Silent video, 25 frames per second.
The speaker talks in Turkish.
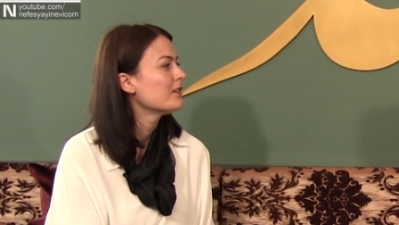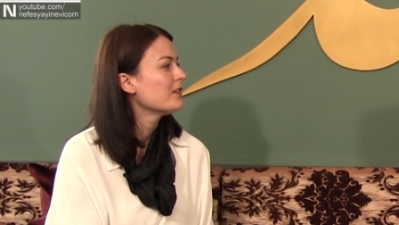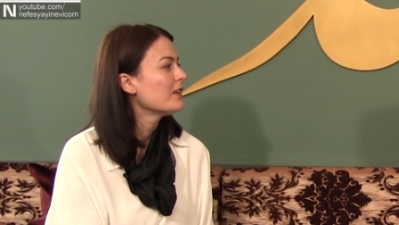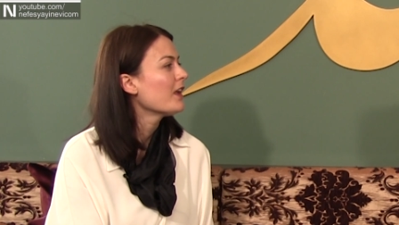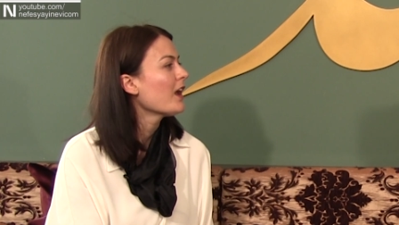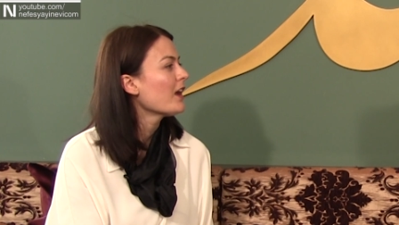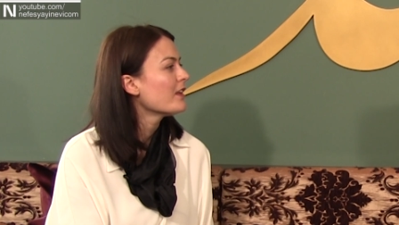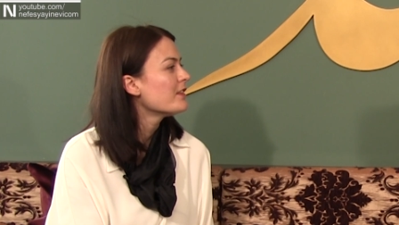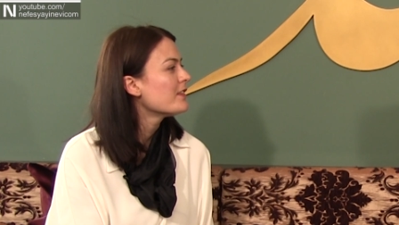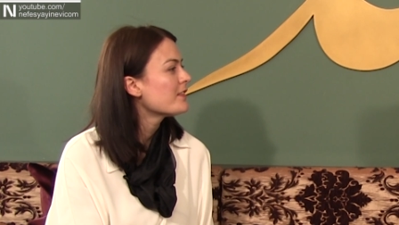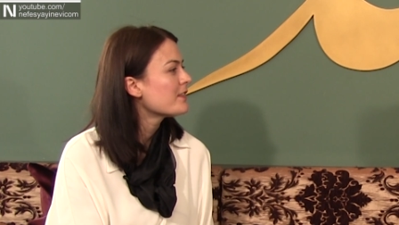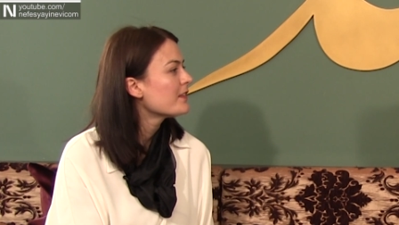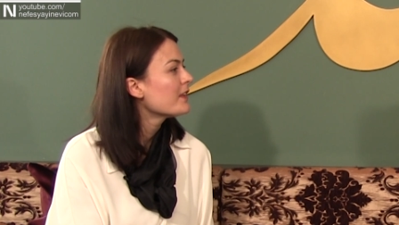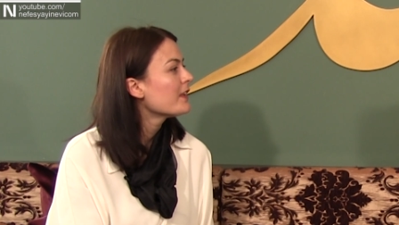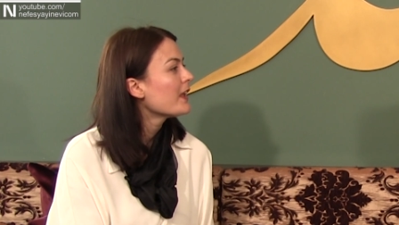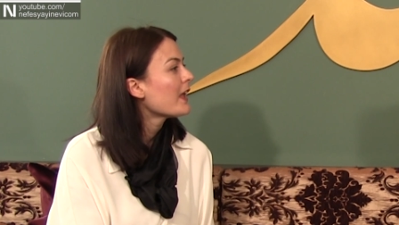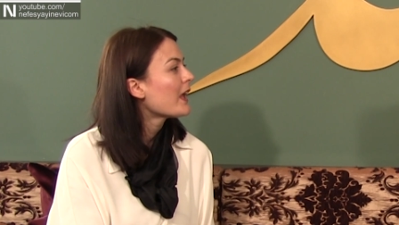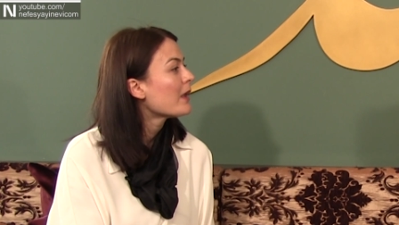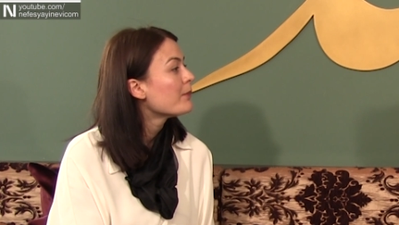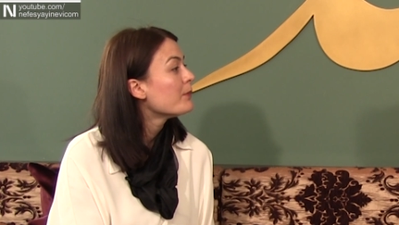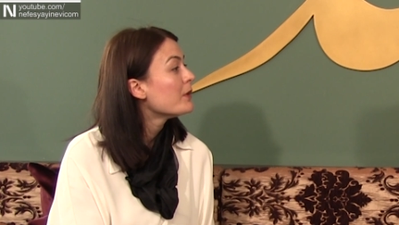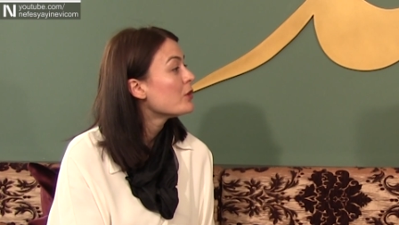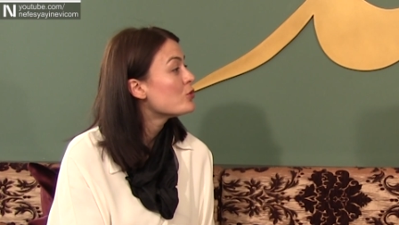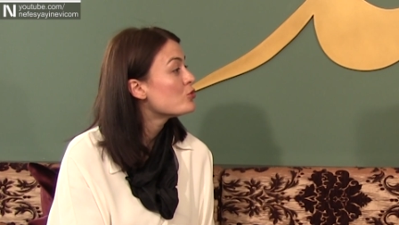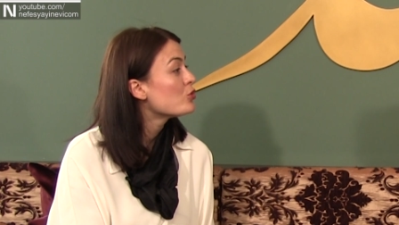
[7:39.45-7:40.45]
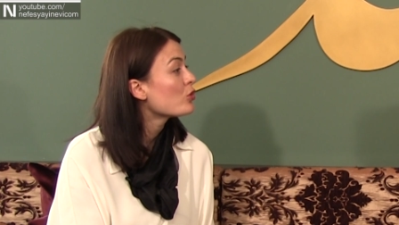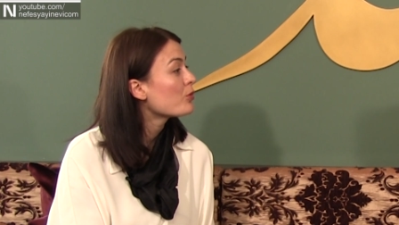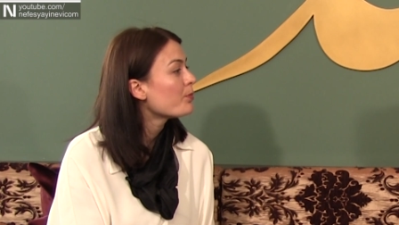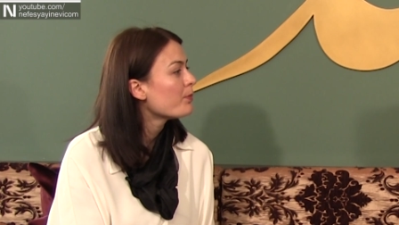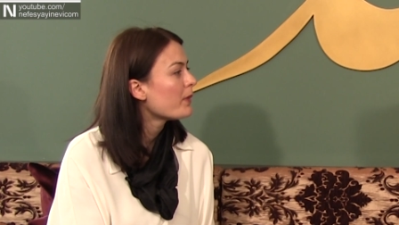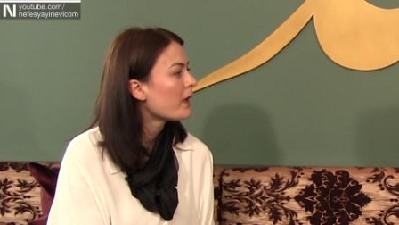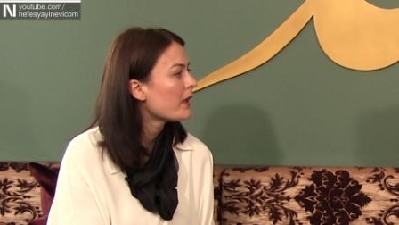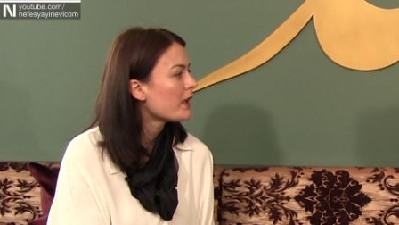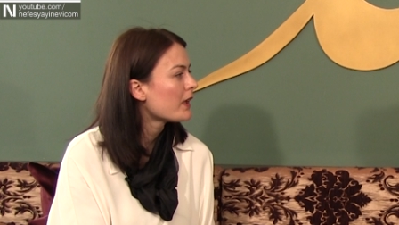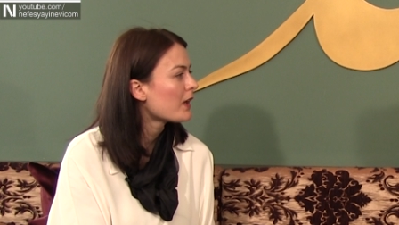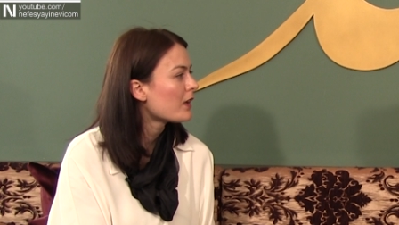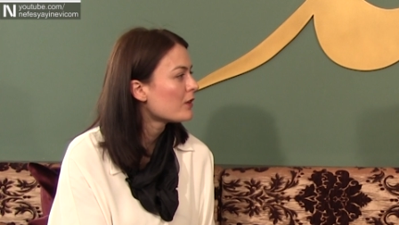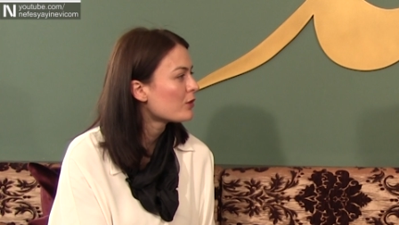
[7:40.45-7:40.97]
kendisine gelmeye çok
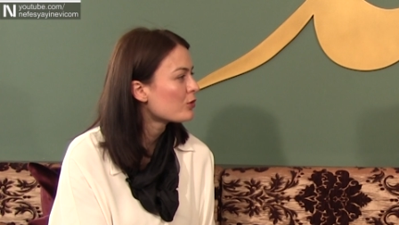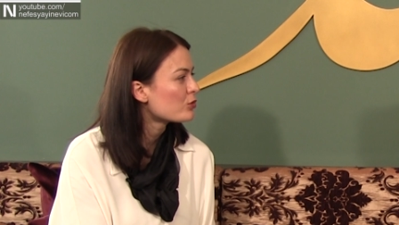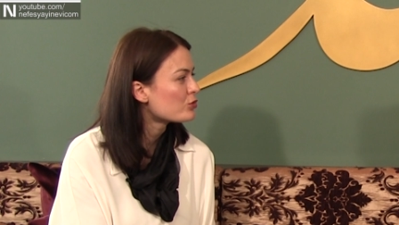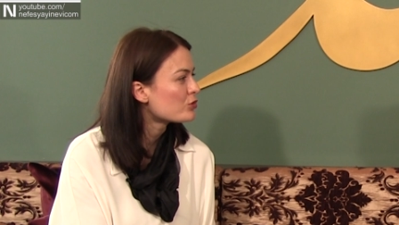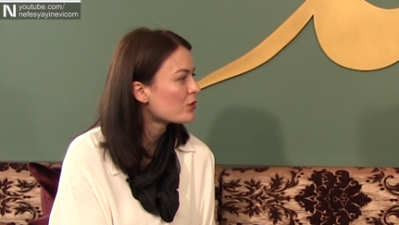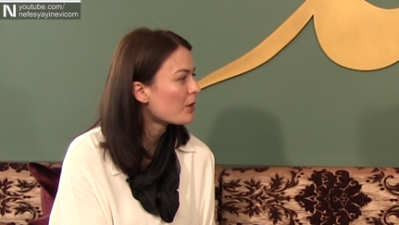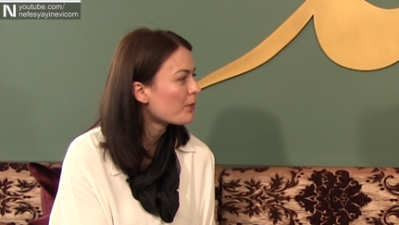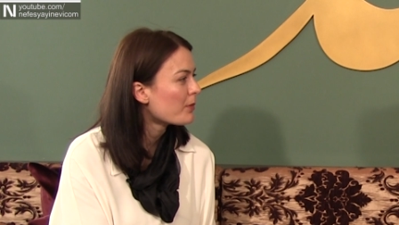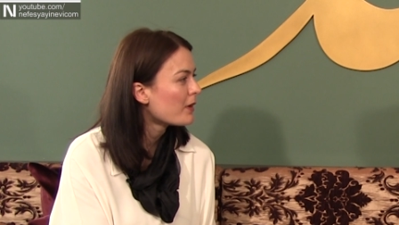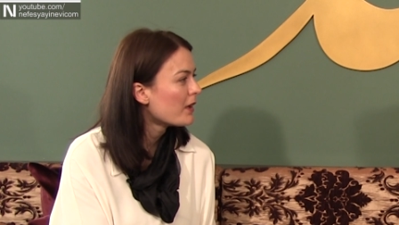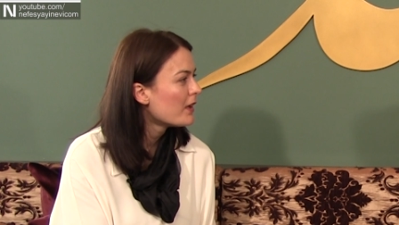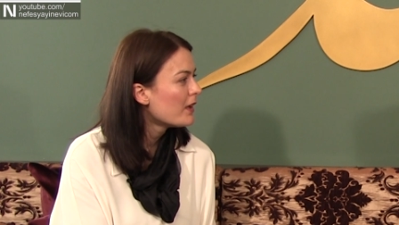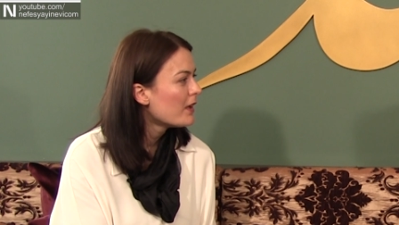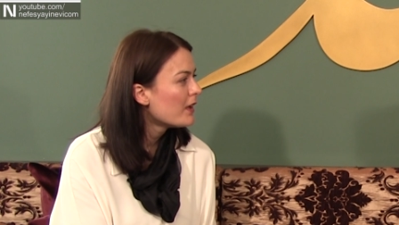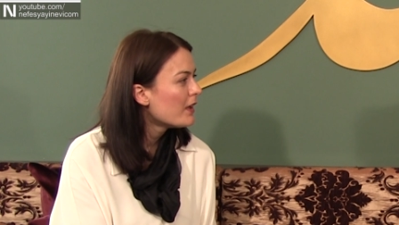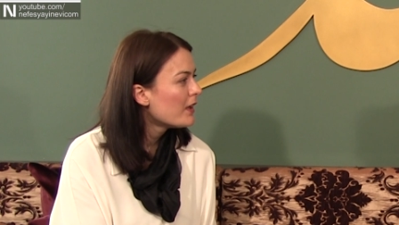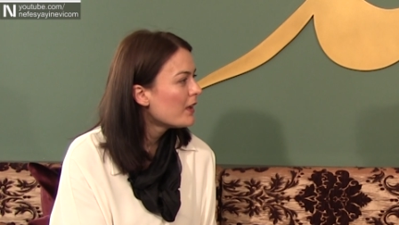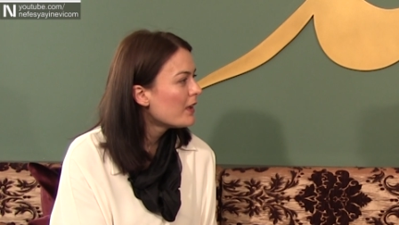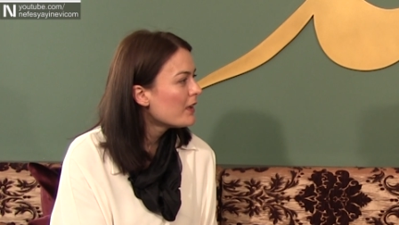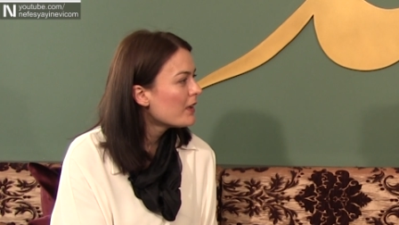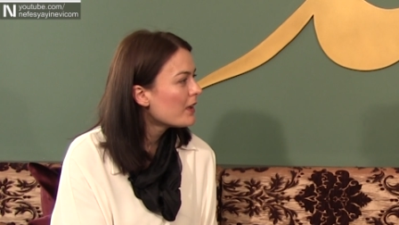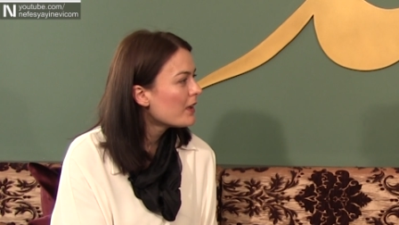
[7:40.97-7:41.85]
meyyal hocam. Evet.